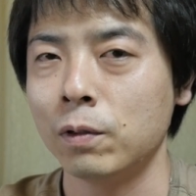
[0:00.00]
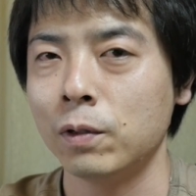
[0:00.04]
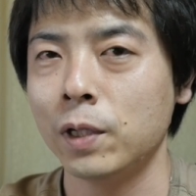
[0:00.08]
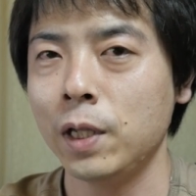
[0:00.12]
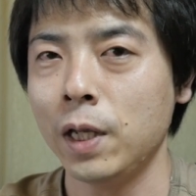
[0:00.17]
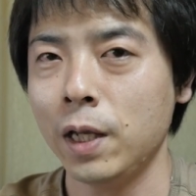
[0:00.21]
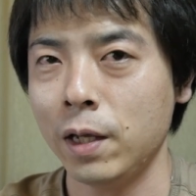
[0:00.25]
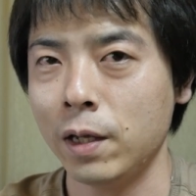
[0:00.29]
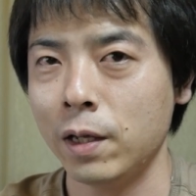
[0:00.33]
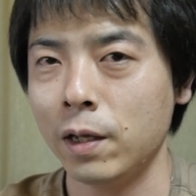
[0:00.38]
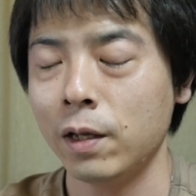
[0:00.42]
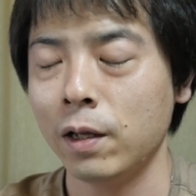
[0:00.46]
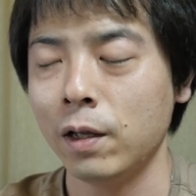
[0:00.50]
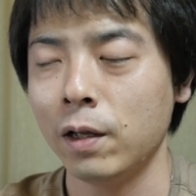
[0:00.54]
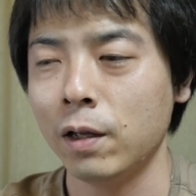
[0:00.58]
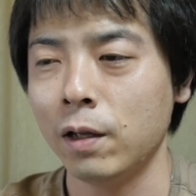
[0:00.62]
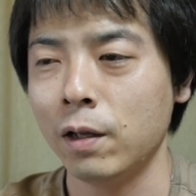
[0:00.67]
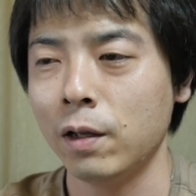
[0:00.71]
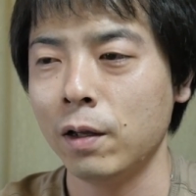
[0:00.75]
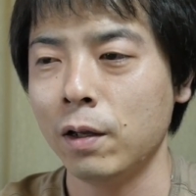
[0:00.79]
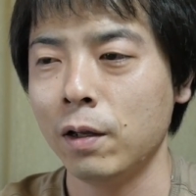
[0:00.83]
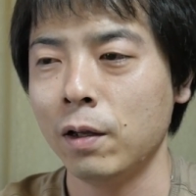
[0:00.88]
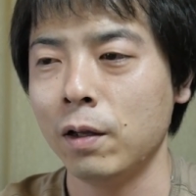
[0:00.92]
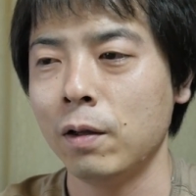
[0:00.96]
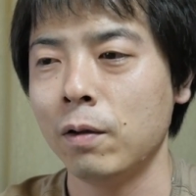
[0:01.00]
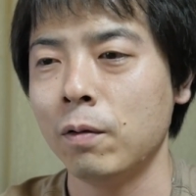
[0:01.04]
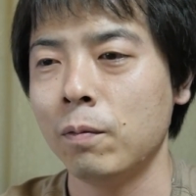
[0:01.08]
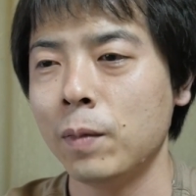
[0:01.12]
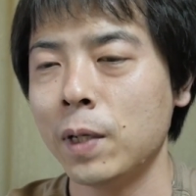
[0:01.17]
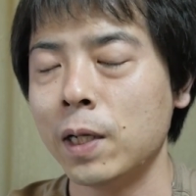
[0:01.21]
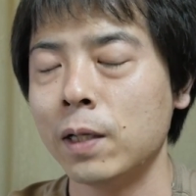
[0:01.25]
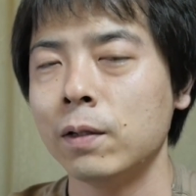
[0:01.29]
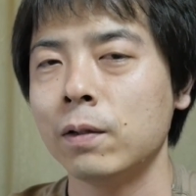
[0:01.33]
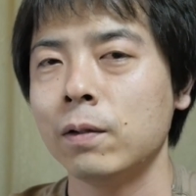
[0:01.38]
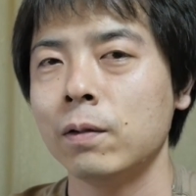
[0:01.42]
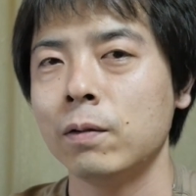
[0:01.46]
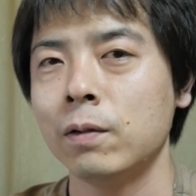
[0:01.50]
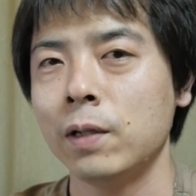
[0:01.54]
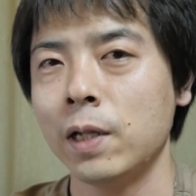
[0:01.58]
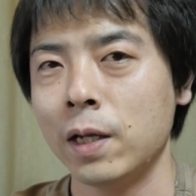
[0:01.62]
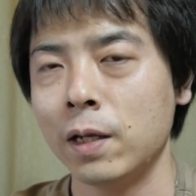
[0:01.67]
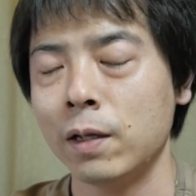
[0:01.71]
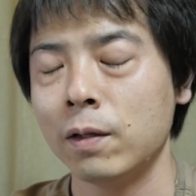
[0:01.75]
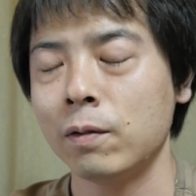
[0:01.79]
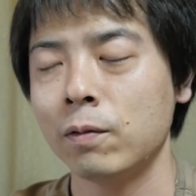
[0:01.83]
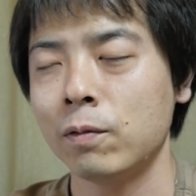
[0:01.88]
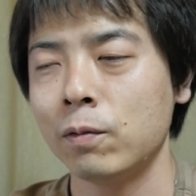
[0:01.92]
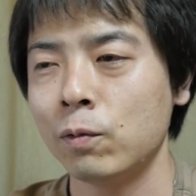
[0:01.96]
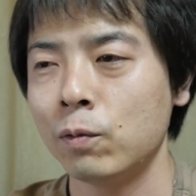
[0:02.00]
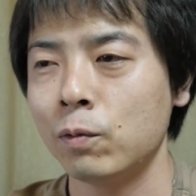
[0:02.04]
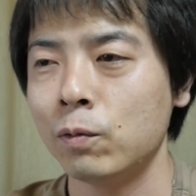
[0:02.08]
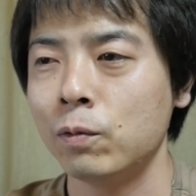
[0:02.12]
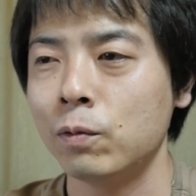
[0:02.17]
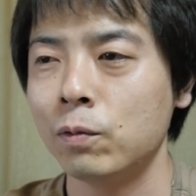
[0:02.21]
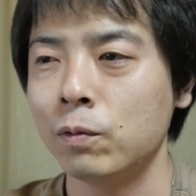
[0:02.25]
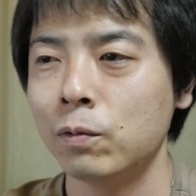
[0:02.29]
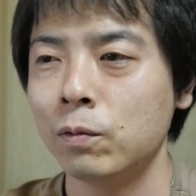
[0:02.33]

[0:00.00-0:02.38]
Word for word: でまあね、その